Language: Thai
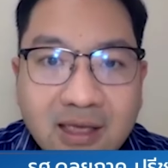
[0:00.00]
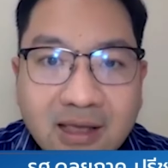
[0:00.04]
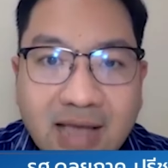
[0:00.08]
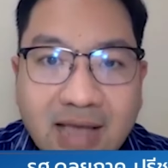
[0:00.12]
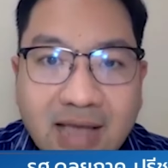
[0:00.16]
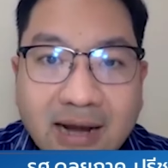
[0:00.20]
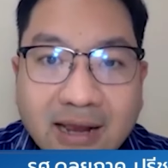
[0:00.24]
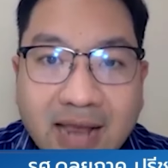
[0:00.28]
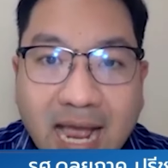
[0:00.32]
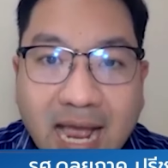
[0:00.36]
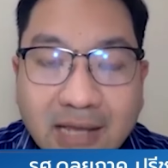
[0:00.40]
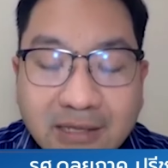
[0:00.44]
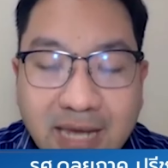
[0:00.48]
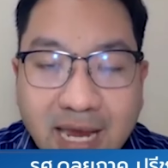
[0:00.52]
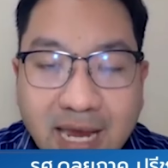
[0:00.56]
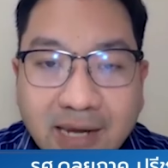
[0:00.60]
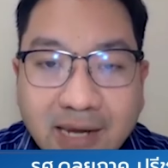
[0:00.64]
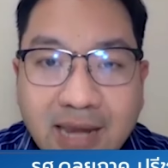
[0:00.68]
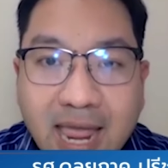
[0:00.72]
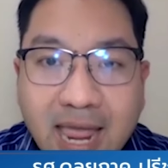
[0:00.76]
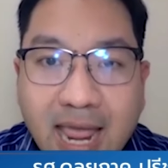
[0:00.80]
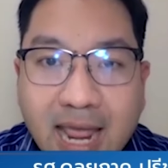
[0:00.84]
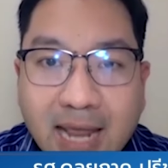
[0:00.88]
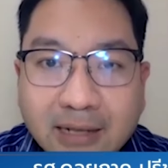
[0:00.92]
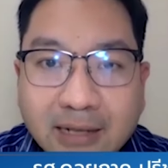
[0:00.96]
การค้าชาย
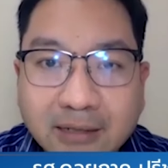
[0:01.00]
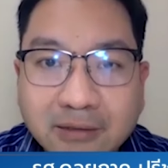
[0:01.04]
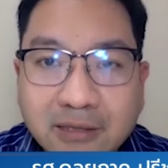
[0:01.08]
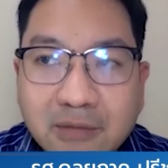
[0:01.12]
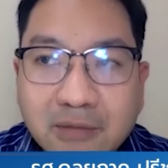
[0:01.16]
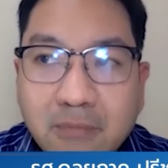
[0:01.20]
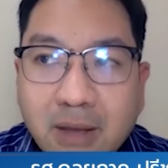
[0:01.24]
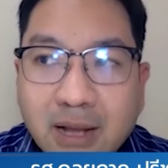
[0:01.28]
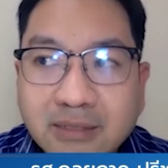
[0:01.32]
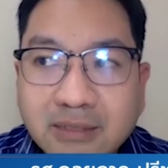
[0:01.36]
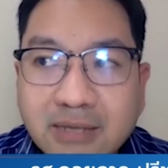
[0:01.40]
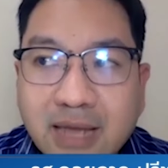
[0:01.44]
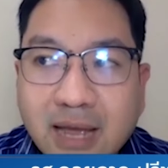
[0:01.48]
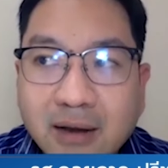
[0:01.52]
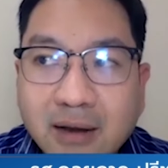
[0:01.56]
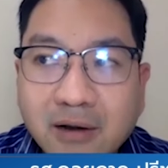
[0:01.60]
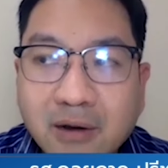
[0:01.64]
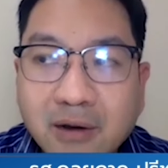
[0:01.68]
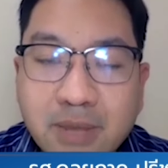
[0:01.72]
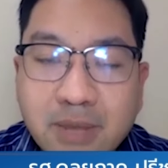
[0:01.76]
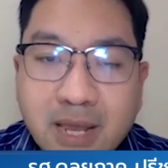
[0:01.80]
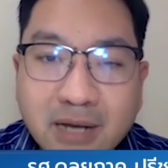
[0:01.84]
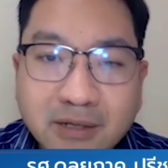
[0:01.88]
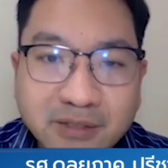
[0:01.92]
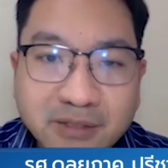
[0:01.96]
แดนที่มาจาก
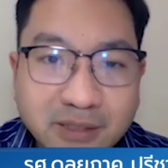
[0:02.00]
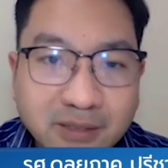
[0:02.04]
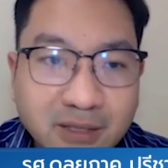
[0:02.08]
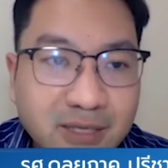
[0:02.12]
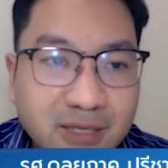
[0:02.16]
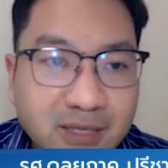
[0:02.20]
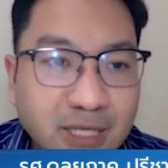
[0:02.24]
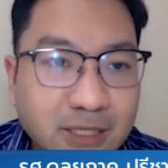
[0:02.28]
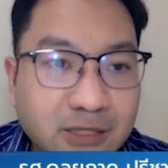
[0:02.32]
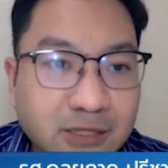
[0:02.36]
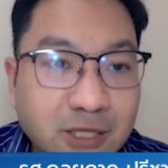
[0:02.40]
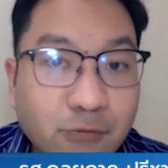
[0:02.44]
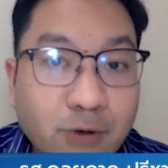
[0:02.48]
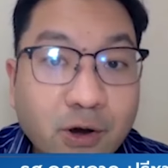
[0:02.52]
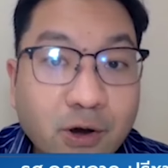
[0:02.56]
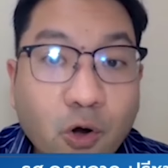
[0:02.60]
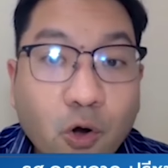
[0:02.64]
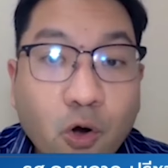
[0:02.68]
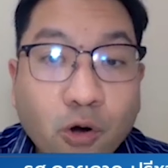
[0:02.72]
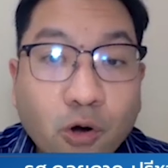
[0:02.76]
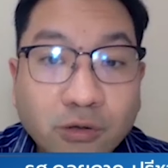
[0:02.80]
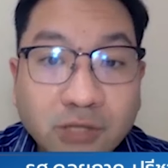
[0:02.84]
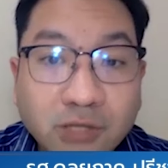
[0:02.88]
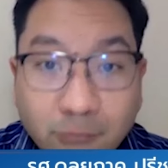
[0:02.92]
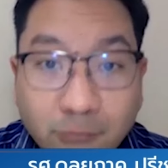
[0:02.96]
ระเบียงเศรษฐกิจตะวันอ
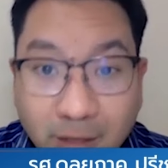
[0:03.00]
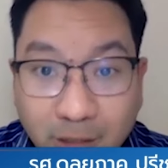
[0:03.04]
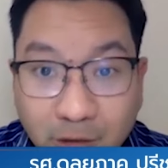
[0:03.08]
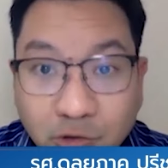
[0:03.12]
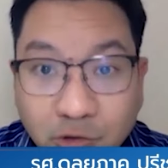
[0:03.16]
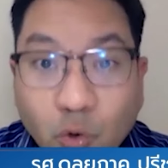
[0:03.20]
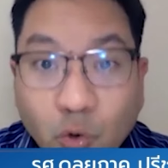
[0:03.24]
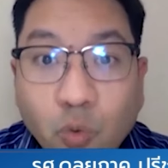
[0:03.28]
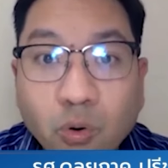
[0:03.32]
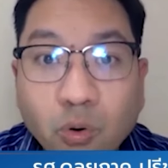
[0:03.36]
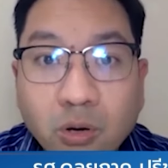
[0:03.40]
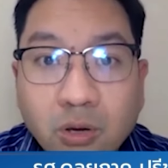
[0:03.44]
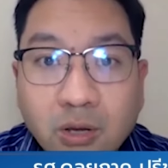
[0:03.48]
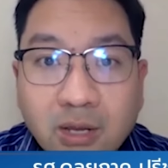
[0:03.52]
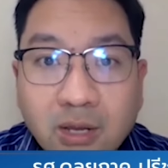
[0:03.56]
อกตะวันตก